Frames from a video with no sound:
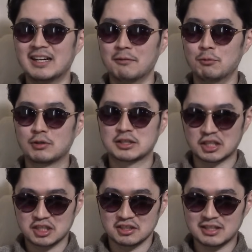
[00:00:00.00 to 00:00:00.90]
あの僕は
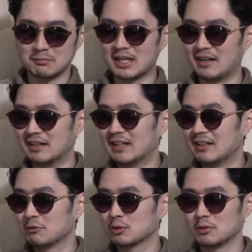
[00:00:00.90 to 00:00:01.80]
捨て中ですみたいな
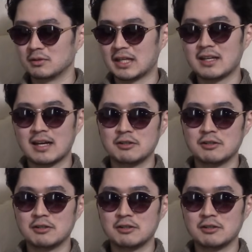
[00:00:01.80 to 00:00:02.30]
ことをね、